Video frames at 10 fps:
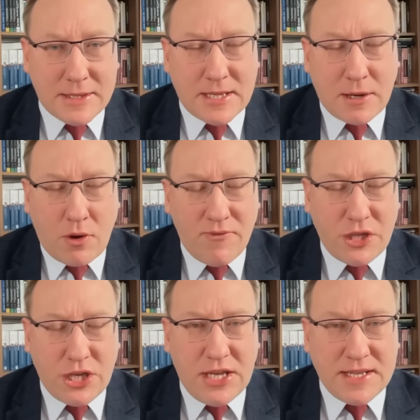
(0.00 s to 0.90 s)

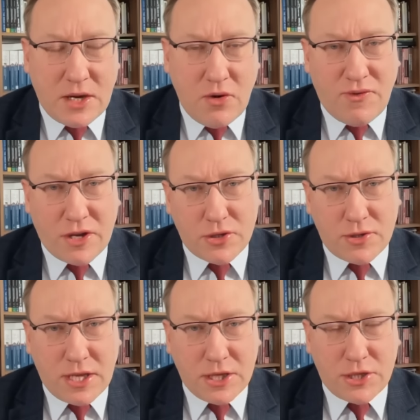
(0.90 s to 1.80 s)
całkowicie
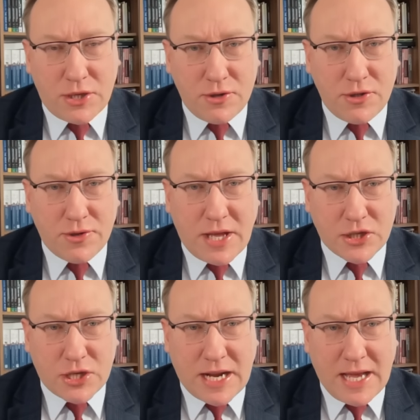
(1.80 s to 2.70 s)
niezauważone, jeśli chodzi o
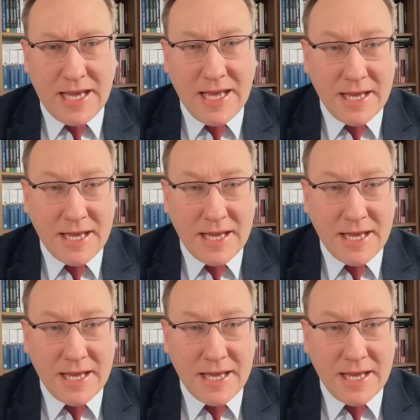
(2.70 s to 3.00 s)
nasz kraj,